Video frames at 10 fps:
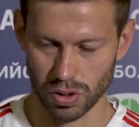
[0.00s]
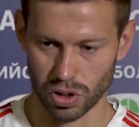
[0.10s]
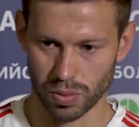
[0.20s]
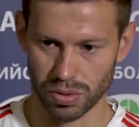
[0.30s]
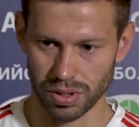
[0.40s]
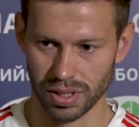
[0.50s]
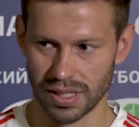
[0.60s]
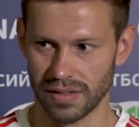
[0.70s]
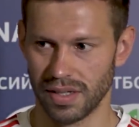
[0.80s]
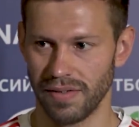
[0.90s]
тоже будет не
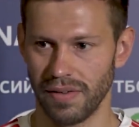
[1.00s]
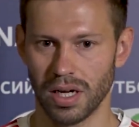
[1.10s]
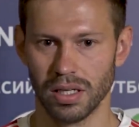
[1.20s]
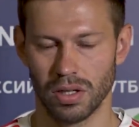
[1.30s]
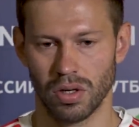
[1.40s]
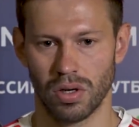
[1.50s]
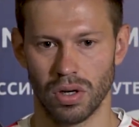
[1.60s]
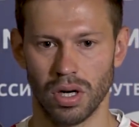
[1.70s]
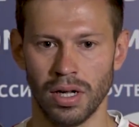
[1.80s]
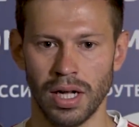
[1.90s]
совсем верно,
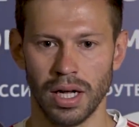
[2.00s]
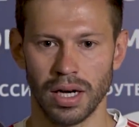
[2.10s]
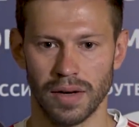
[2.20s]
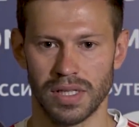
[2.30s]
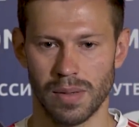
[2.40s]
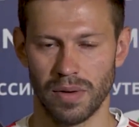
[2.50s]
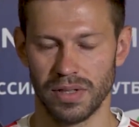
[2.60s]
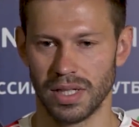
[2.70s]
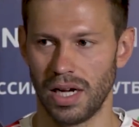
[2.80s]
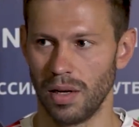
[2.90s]
но ко всем
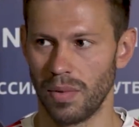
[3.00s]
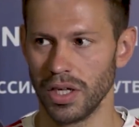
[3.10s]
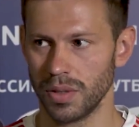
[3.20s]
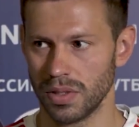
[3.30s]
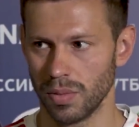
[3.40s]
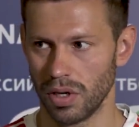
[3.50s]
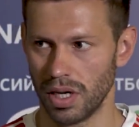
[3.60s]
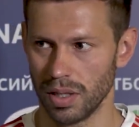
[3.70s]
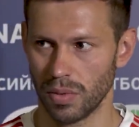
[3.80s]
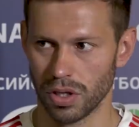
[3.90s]
официальным матчам, тем
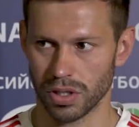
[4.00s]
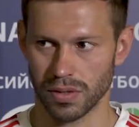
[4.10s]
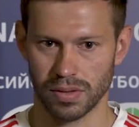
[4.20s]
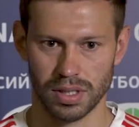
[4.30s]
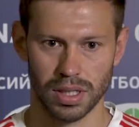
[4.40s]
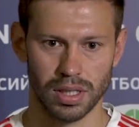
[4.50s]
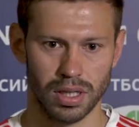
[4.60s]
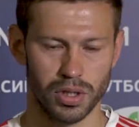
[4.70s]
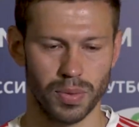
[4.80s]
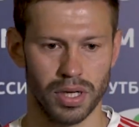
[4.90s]
более отборочного
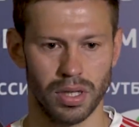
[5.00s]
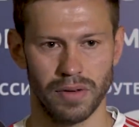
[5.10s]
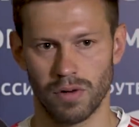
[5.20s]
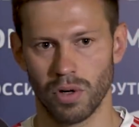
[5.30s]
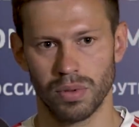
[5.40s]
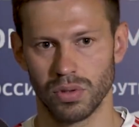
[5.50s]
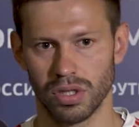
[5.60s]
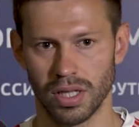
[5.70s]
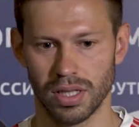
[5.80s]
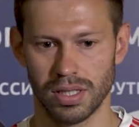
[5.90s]
цикла чемпионата Европы,
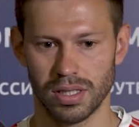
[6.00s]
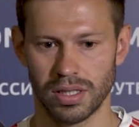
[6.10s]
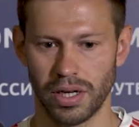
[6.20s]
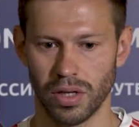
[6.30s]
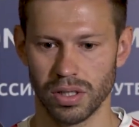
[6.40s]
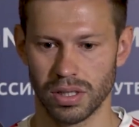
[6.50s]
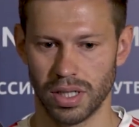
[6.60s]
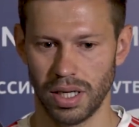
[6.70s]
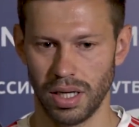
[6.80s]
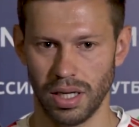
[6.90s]
нужно относиться серьезно
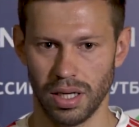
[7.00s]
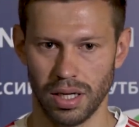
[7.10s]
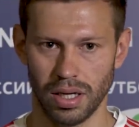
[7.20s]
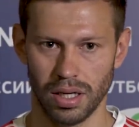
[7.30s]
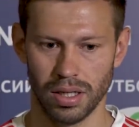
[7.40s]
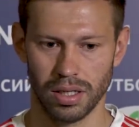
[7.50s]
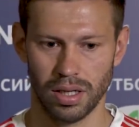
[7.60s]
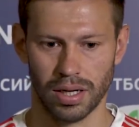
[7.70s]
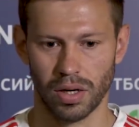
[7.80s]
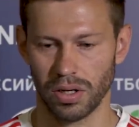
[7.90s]
и
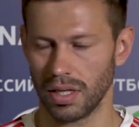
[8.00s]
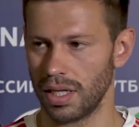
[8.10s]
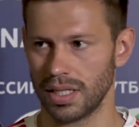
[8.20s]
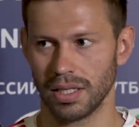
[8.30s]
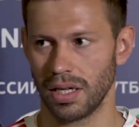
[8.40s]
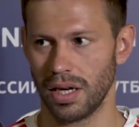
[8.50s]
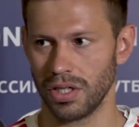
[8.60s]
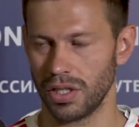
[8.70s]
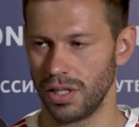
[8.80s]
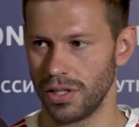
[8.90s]
ни о какой недооценке
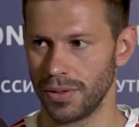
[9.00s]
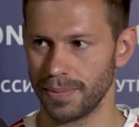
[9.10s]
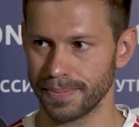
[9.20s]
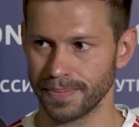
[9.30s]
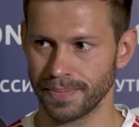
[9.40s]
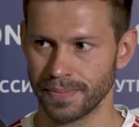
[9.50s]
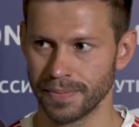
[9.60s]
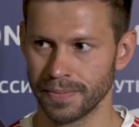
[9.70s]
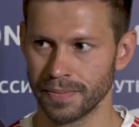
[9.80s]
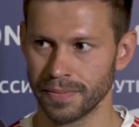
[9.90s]
речь не идет. Ну, тебя
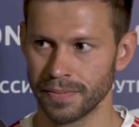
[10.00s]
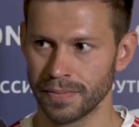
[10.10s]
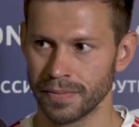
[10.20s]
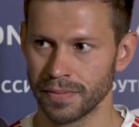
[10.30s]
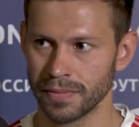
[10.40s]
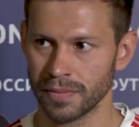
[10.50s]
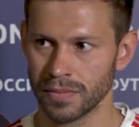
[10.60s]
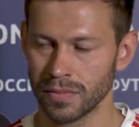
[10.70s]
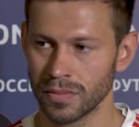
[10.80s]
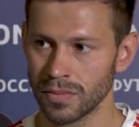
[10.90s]
принципиально бы забить именно
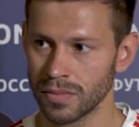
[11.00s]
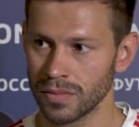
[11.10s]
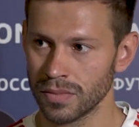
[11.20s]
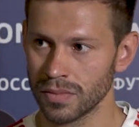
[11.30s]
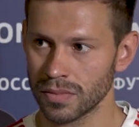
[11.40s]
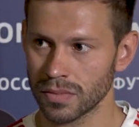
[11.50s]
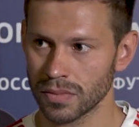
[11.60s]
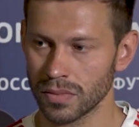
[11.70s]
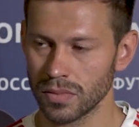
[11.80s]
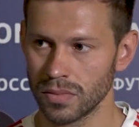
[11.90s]
ну, в сборной,
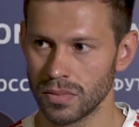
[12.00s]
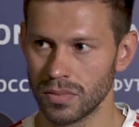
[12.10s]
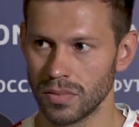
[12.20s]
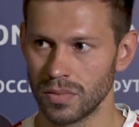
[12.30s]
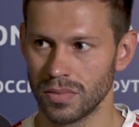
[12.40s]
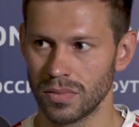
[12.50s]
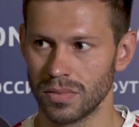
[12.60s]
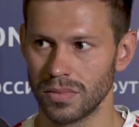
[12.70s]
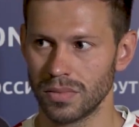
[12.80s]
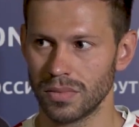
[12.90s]
То есть
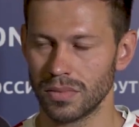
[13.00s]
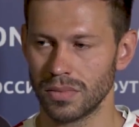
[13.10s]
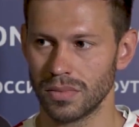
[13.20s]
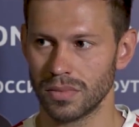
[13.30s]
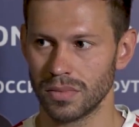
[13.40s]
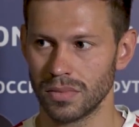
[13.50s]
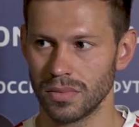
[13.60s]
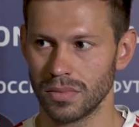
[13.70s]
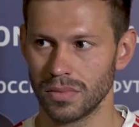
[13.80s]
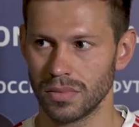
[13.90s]
ну, нужно, чтобы
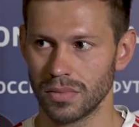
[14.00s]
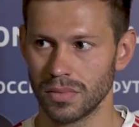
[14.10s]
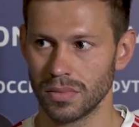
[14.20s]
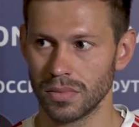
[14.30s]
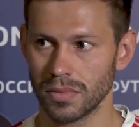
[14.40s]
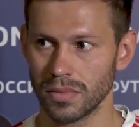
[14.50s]
забить, забить гол,